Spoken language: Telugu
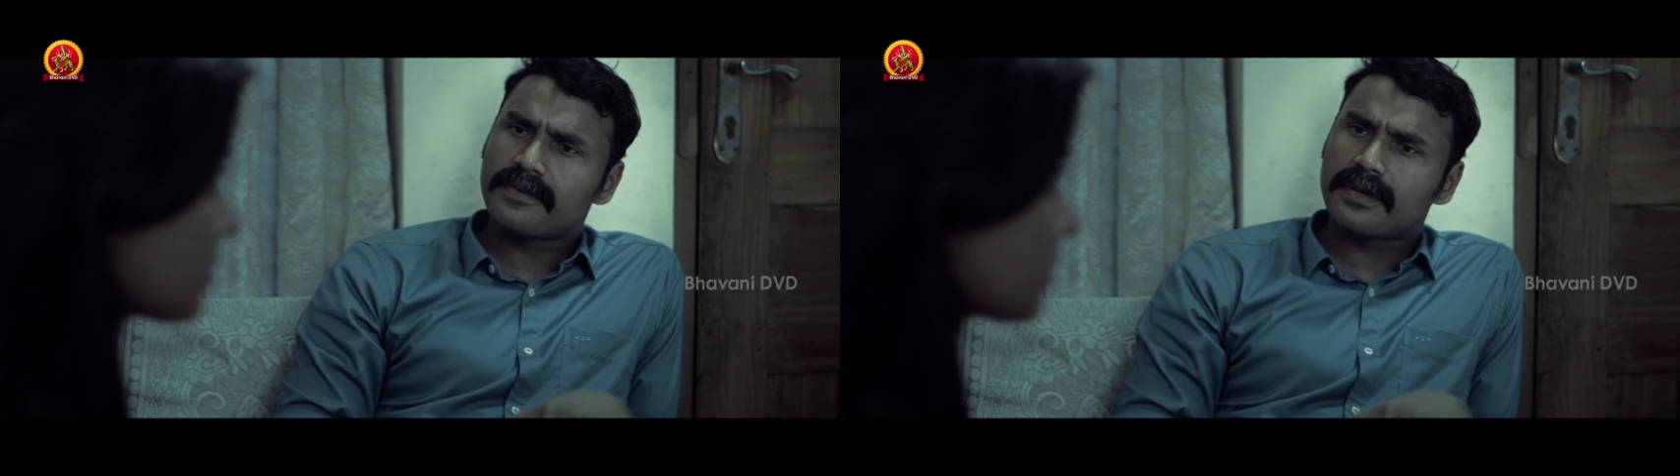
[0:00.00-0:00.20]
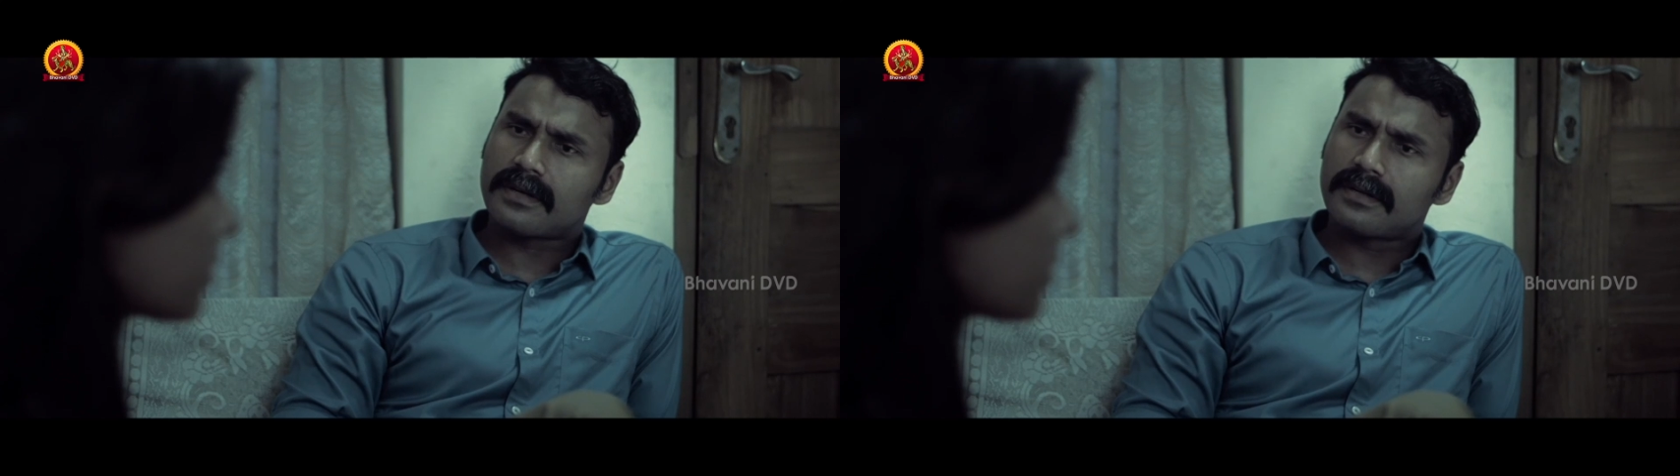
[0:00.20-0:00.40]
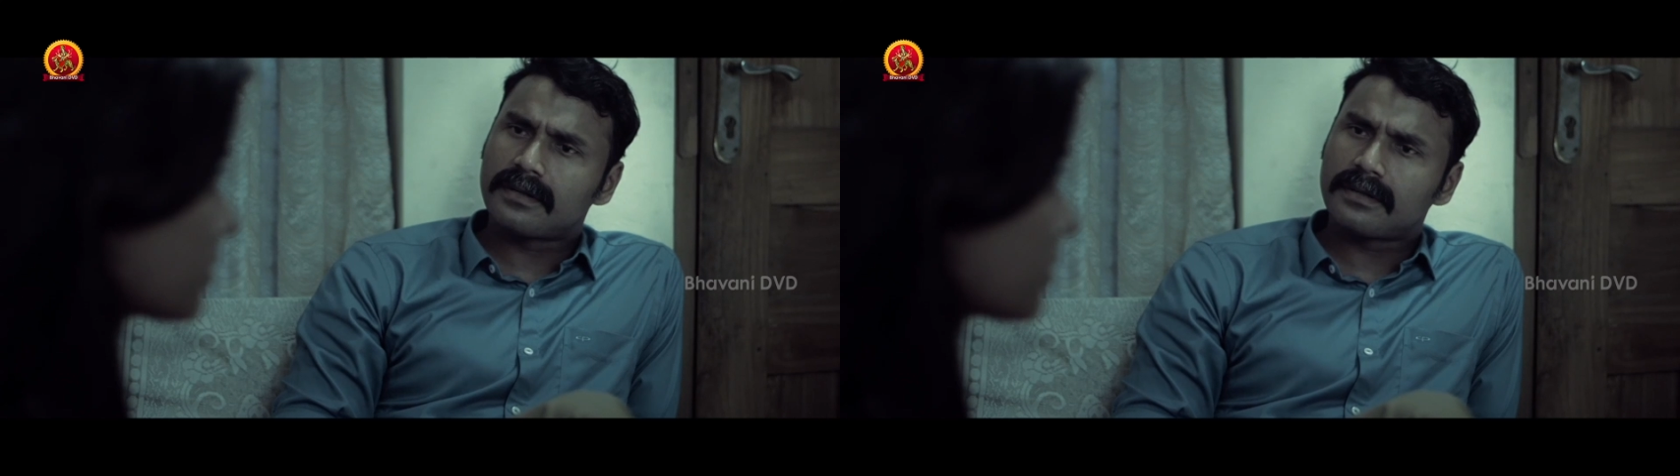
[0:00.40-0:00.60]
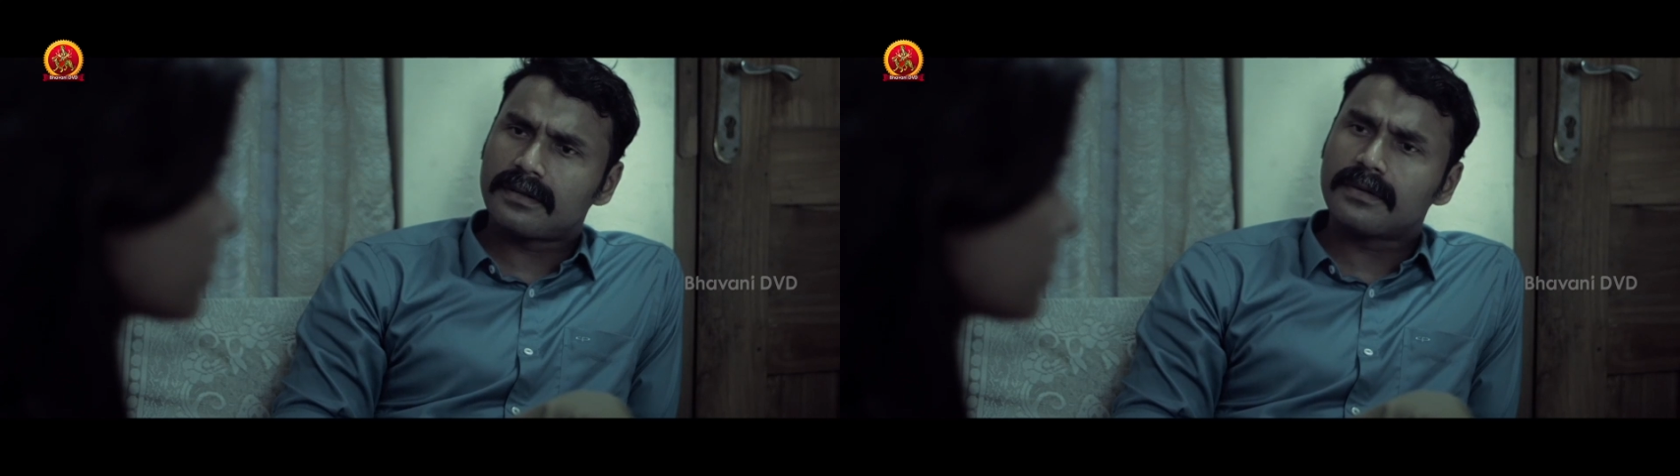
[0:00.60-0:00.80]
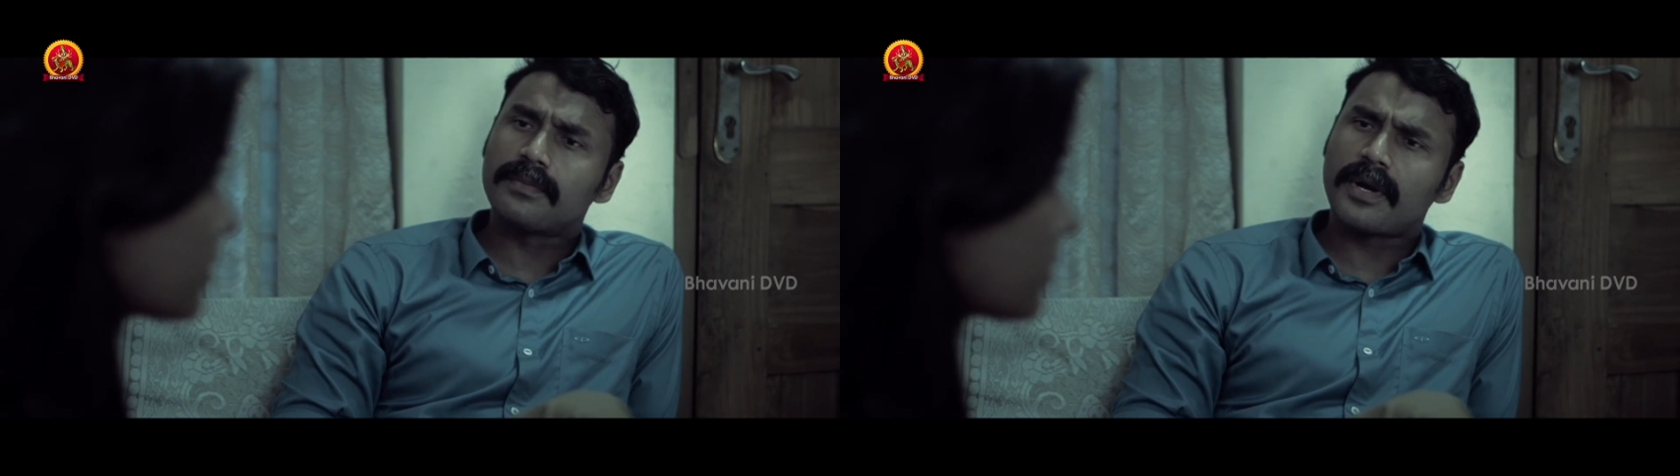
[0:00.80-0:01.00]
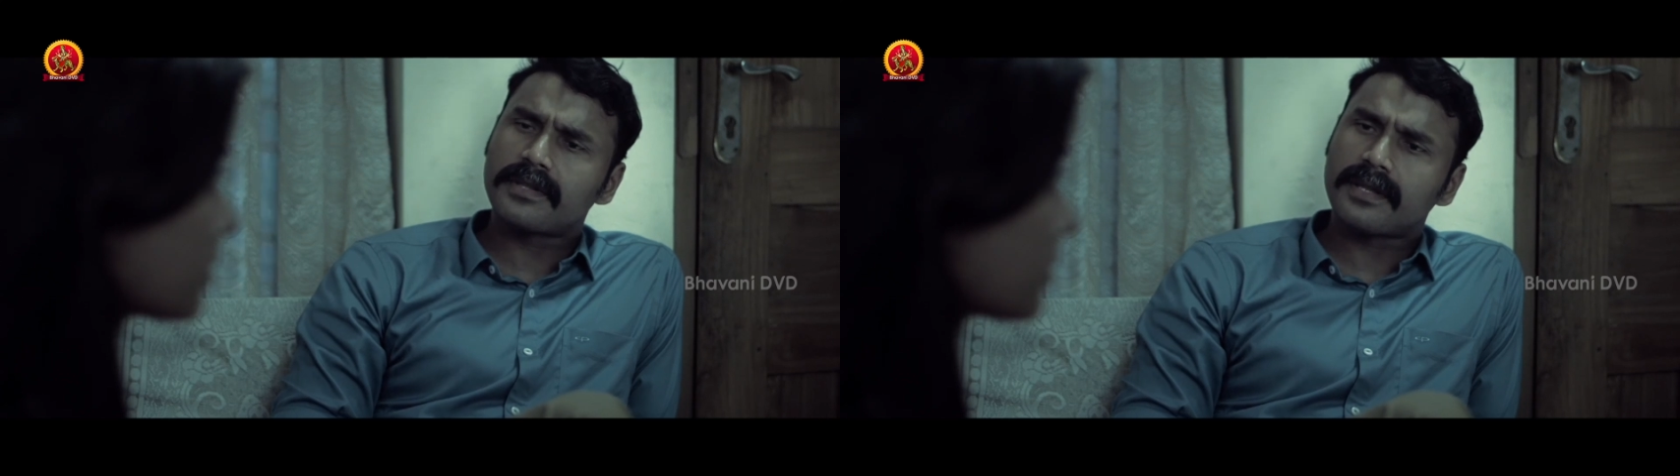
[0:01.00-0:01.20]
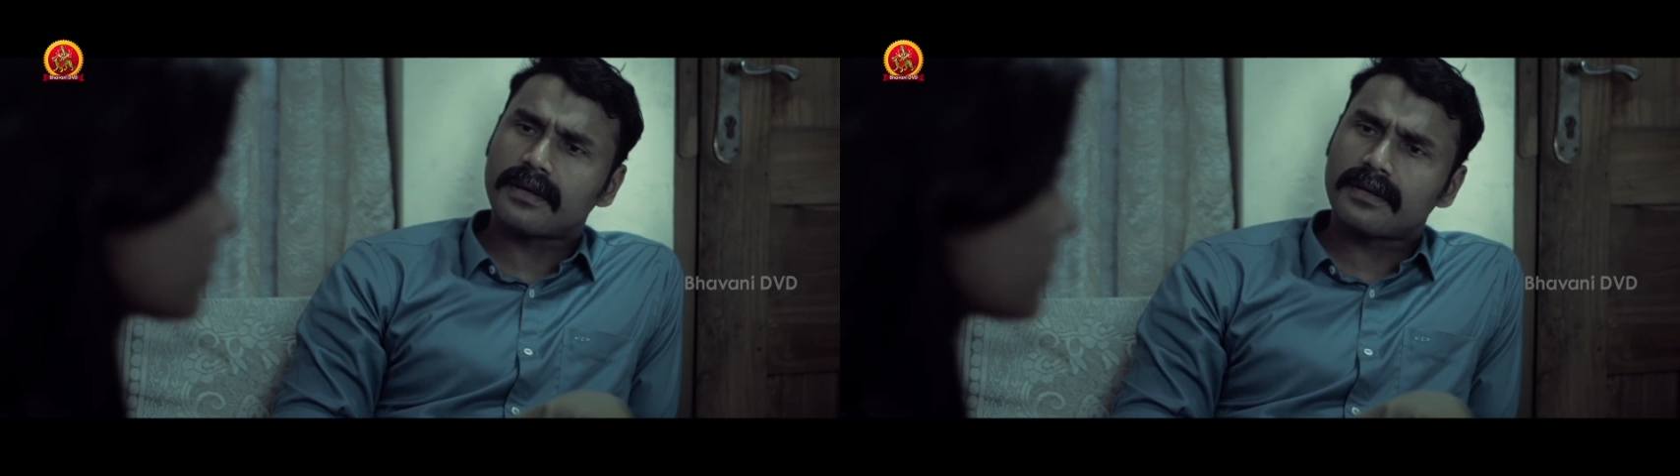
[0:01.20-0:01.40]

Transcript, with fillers: సమ్వేర్ వాట్ డూ యూ